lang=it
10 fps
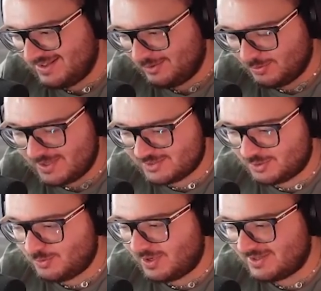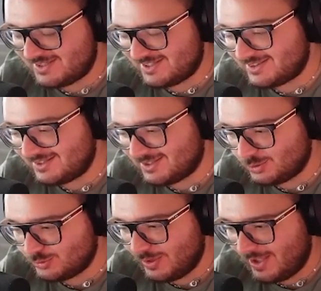L'ho messo in quella da
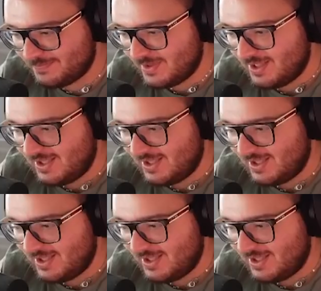72